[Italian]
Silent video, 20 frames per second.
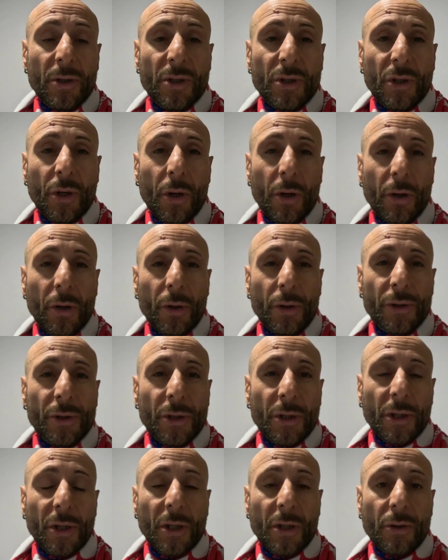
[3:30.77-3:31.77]

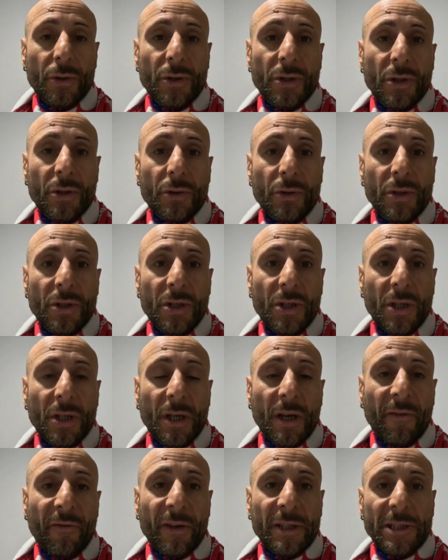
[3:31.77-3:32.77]
Sollot eh, così
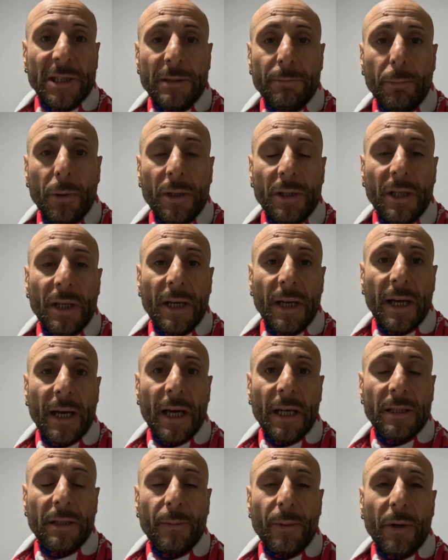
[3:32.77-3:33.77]
così, ha fatto sportellate,